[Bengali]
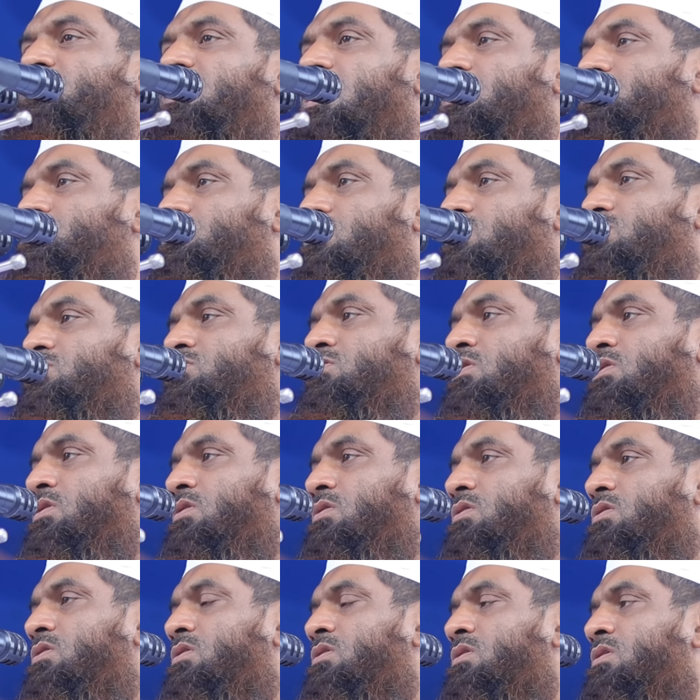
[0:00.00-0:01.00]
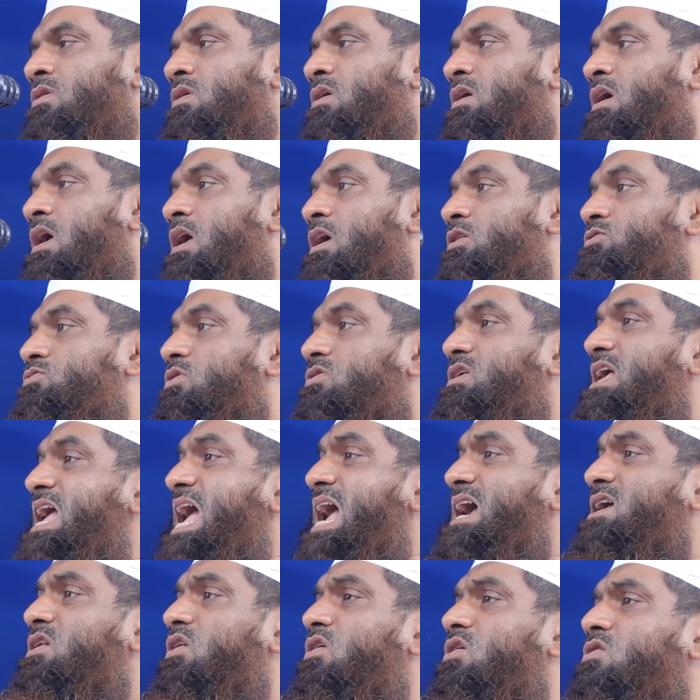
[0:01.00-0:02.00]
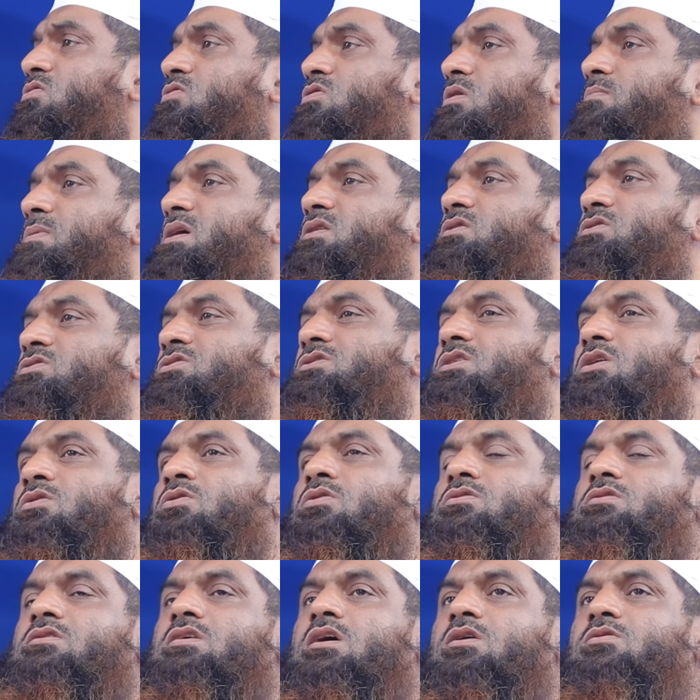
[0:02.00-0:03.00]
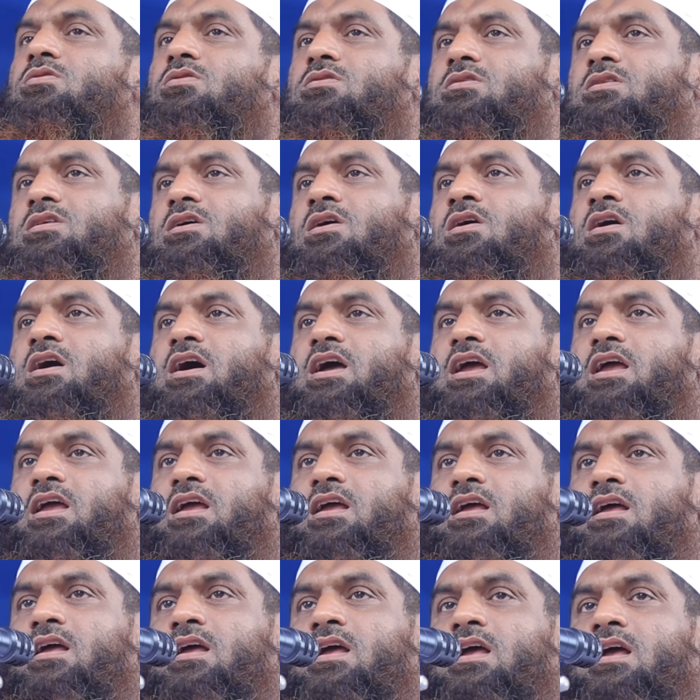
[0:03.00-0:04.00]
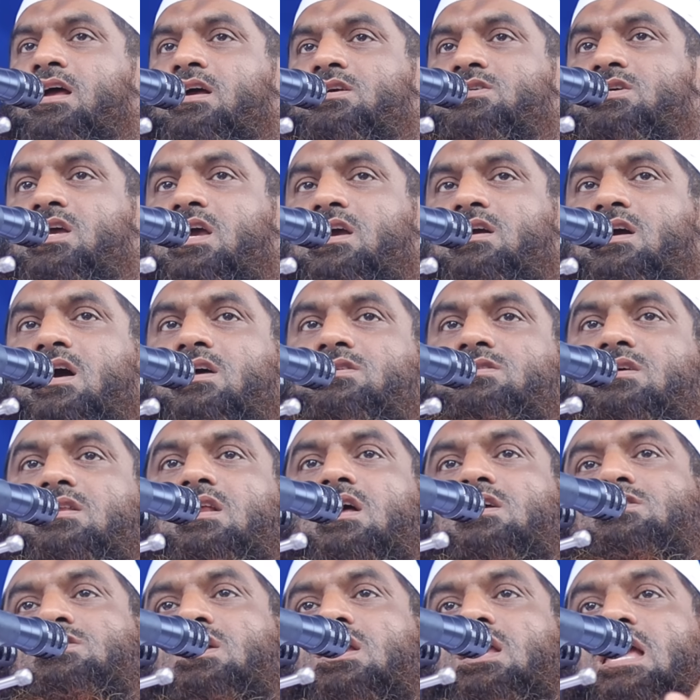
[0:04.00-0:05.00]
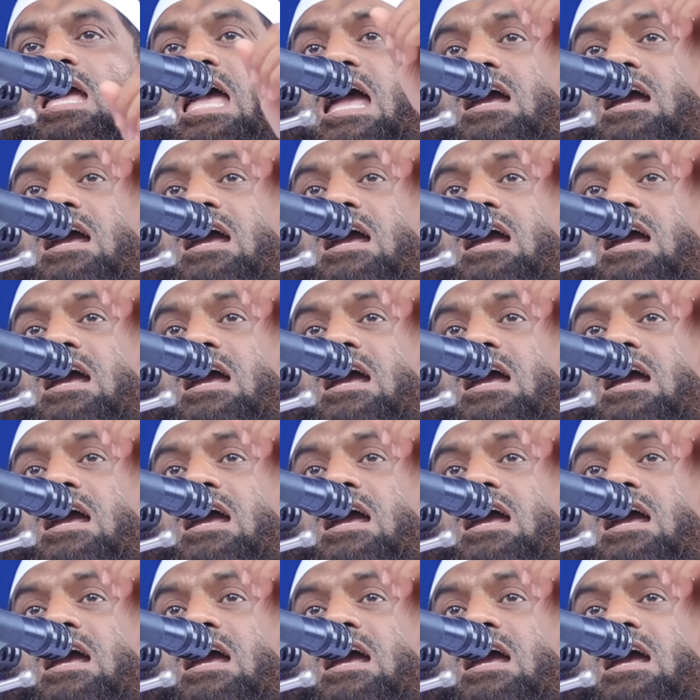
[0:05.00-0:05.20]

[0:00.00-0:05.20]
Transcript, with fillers: বিশ্বাস করত যদি এক লক্ষ মানুষকে হত্যা করতে হয় শেখ হাসিনা সেই